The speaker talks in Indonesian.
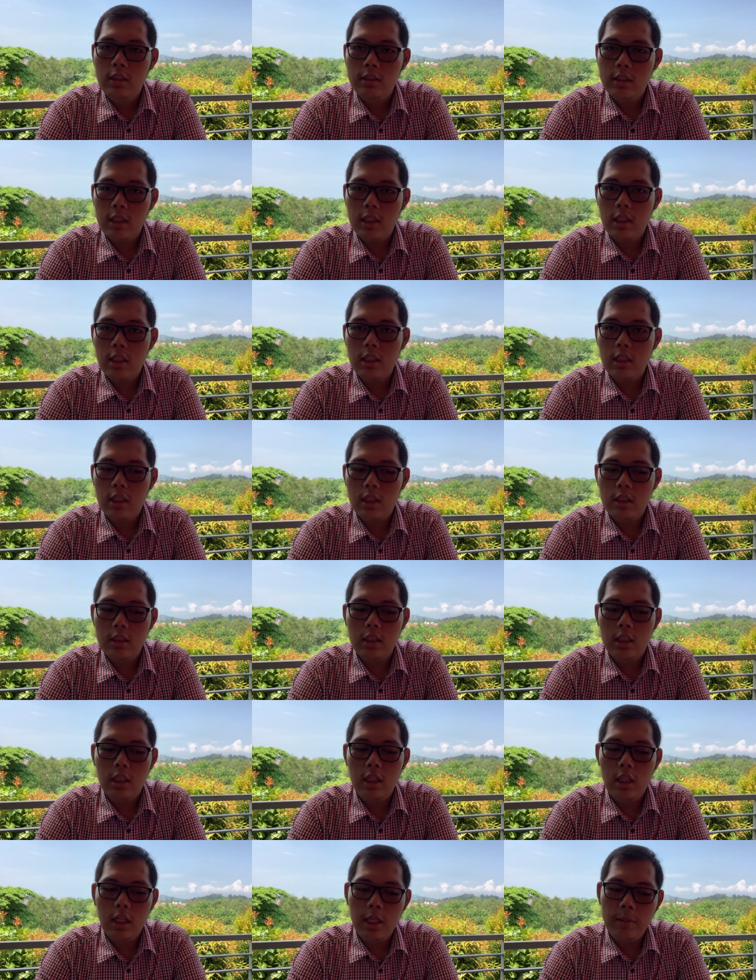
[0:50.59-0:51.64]
cara
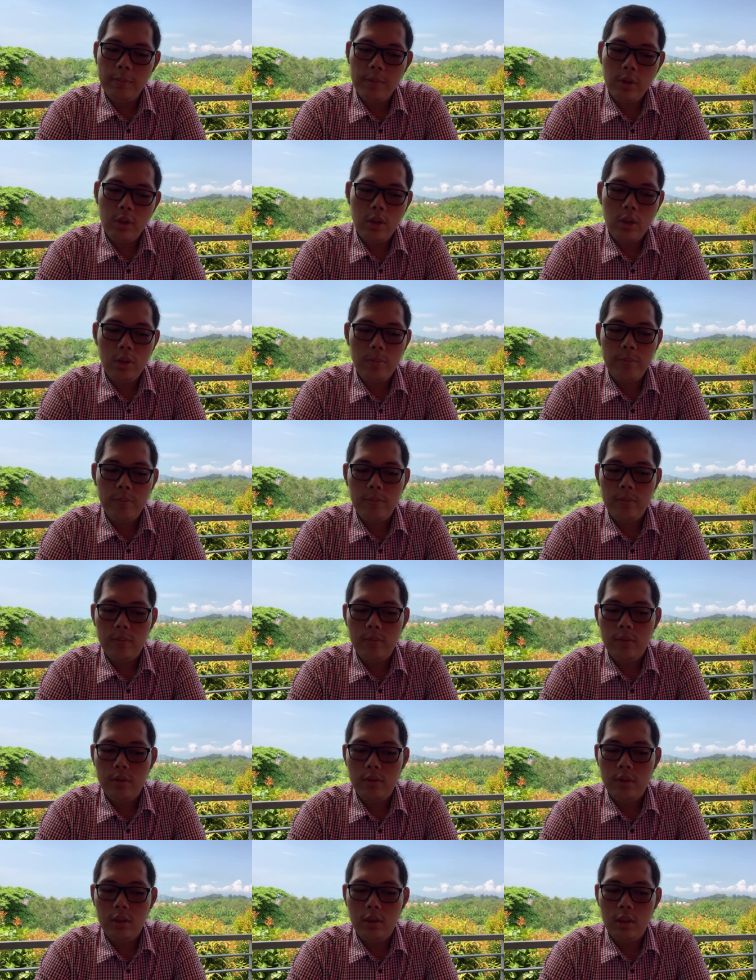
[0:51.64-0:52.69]
kerja laptop,
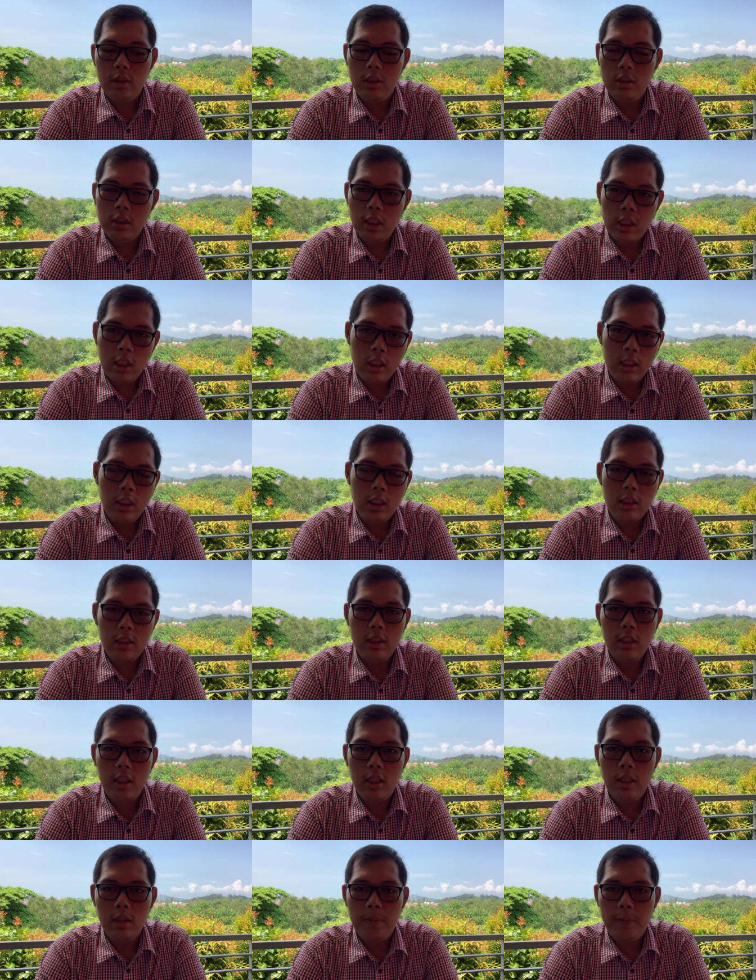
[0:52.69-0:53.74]
cara
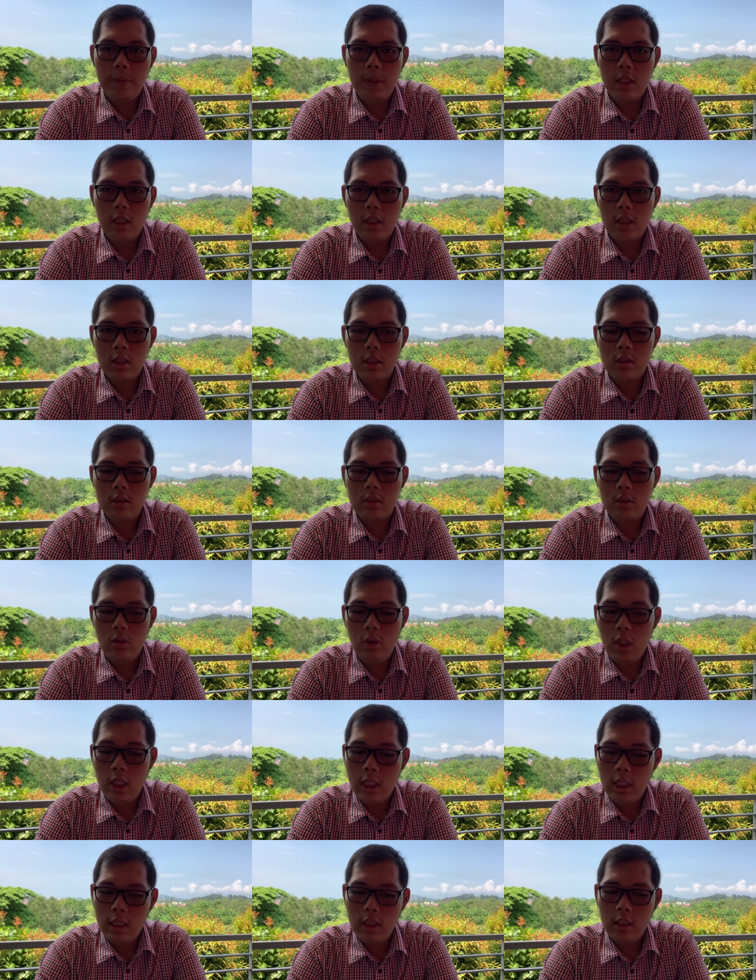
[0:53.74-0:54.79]
kerja perangkat
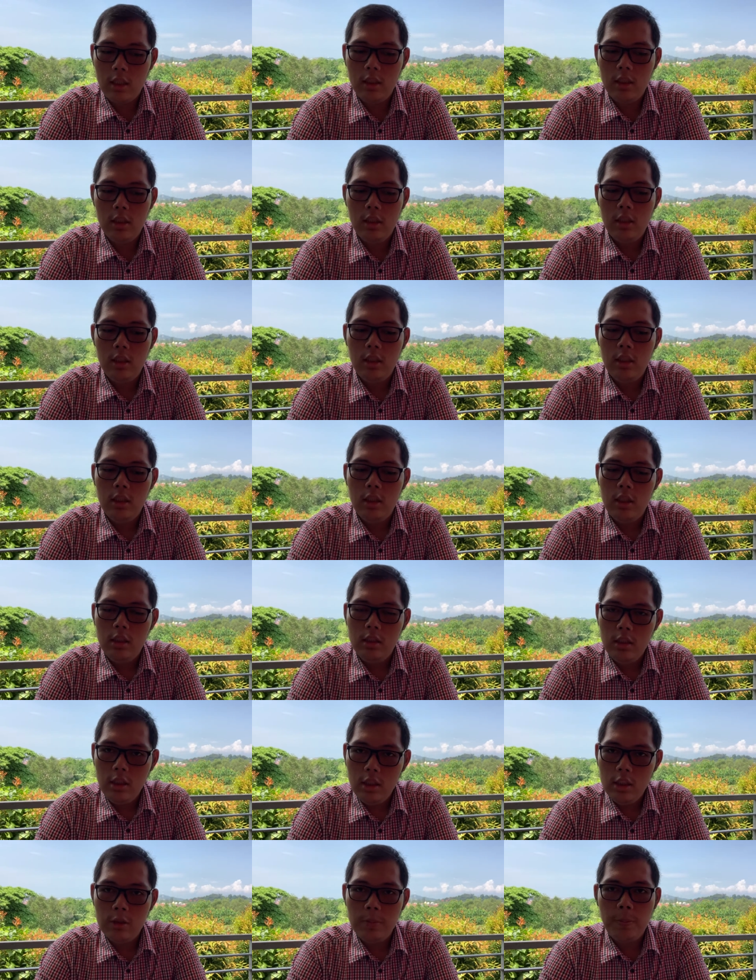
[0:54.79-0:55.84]
seluler,
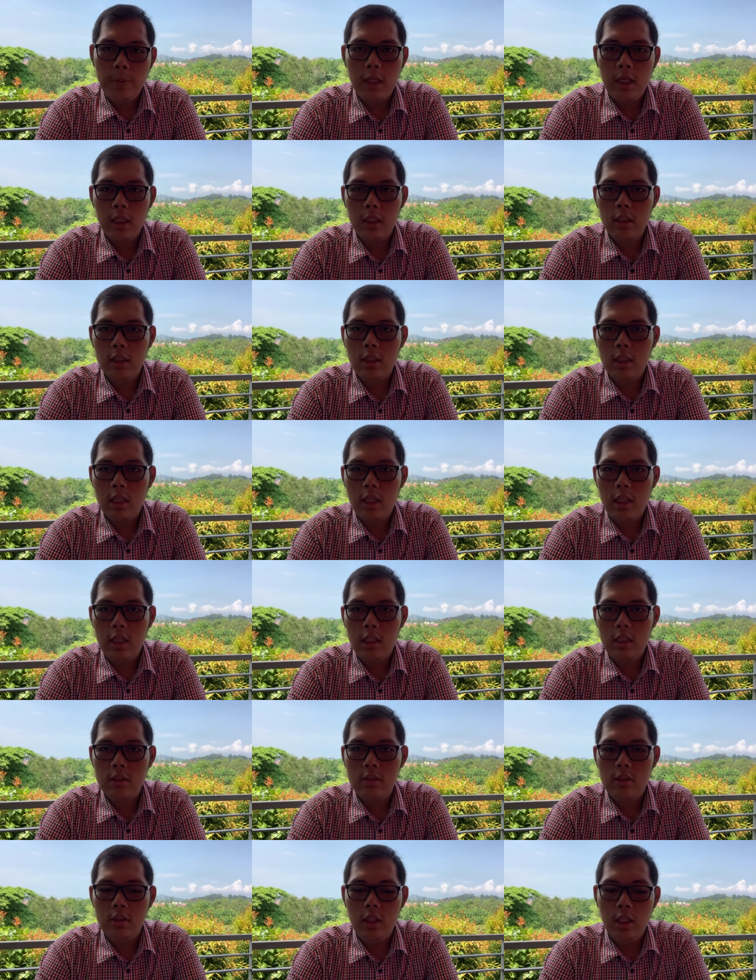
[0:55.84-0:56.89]
jenis perangkat
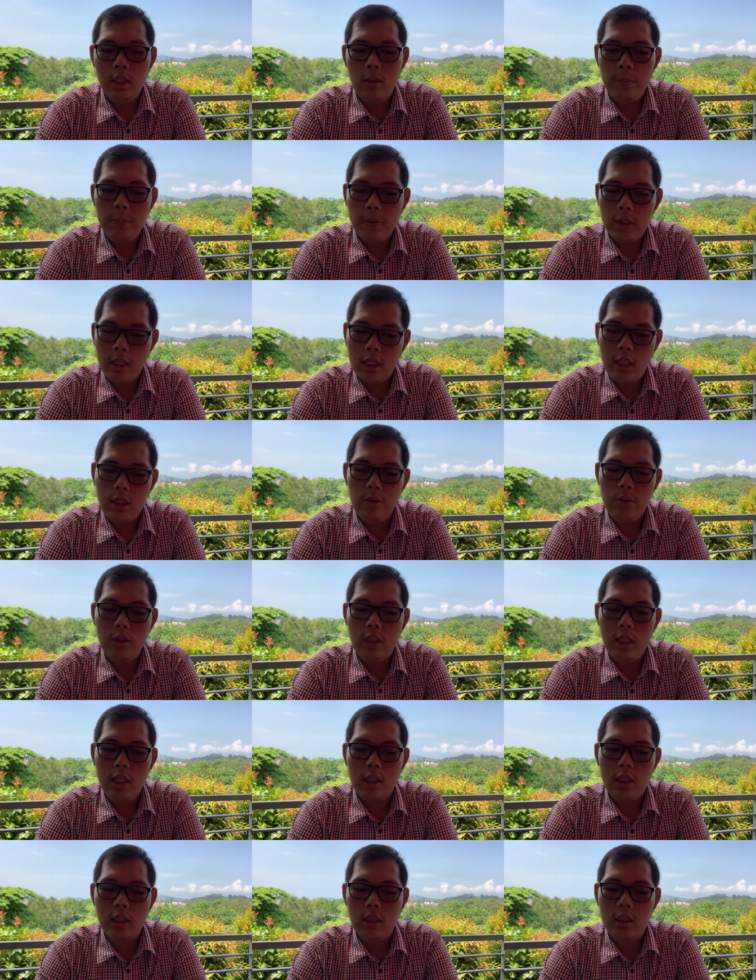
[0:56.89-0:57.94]
keras dan perangkat
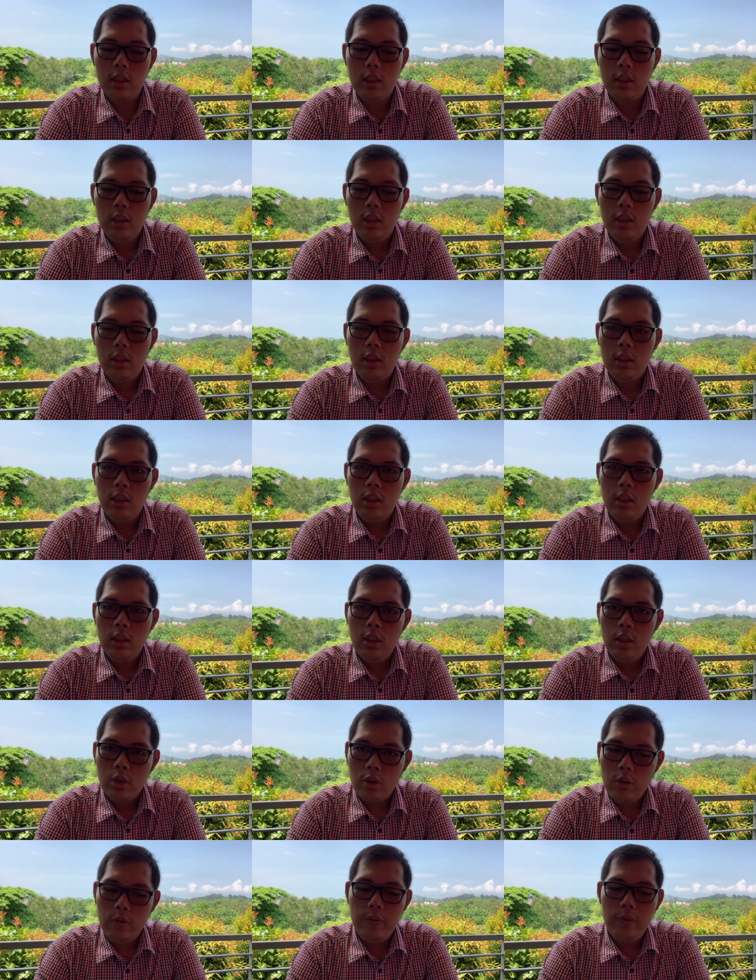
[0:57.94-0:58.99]
lunak,
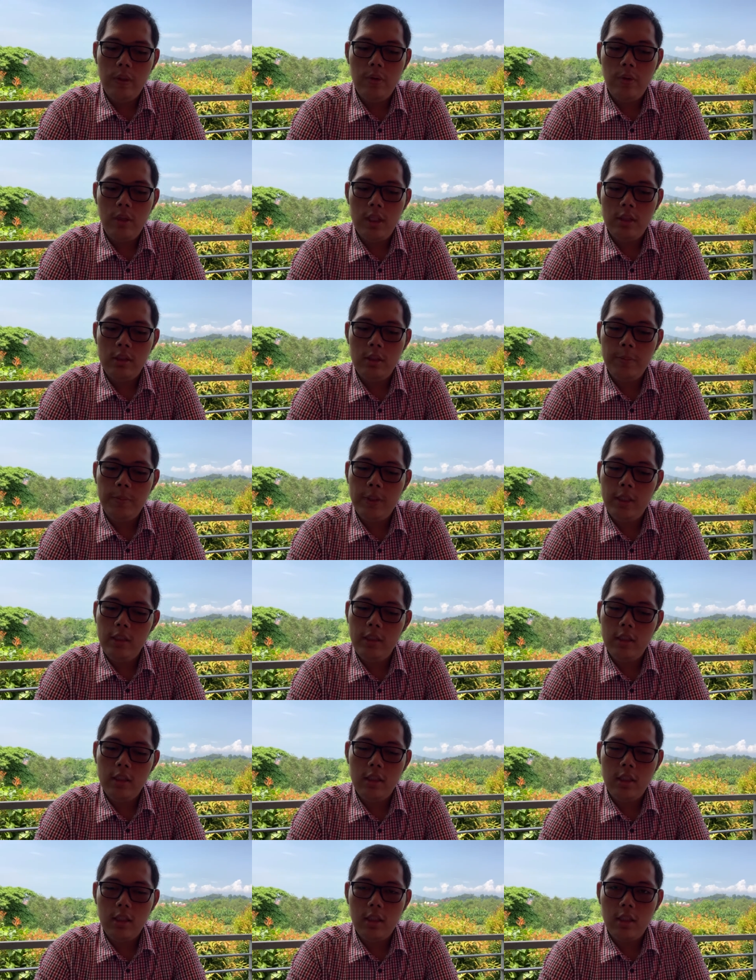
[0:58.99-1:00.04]
konfigurasi
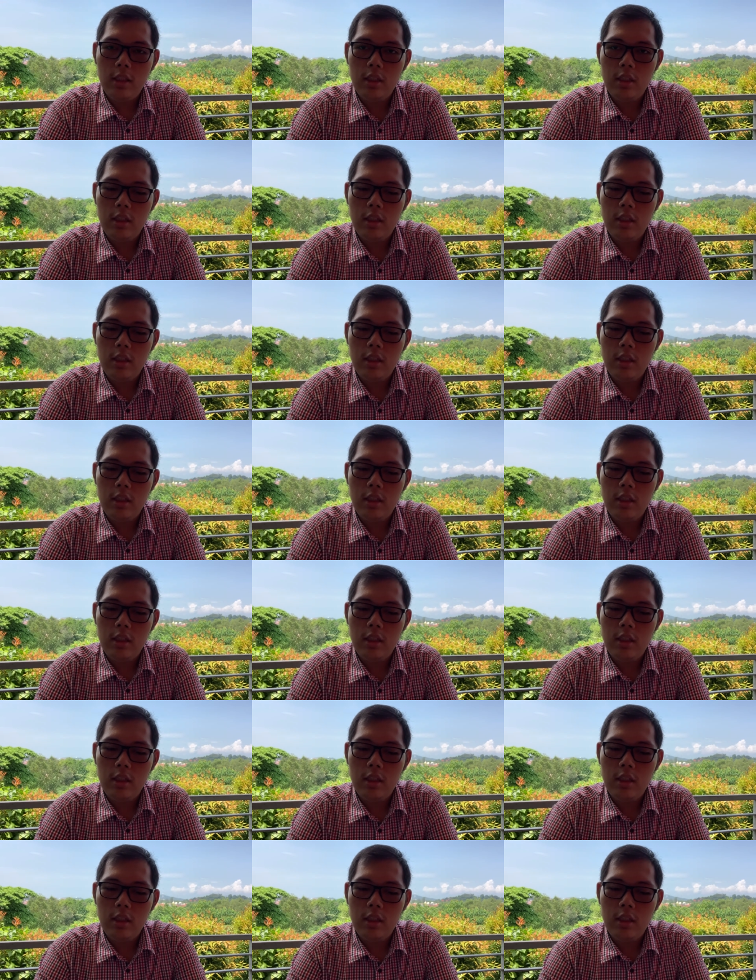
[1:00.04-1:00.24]
printer,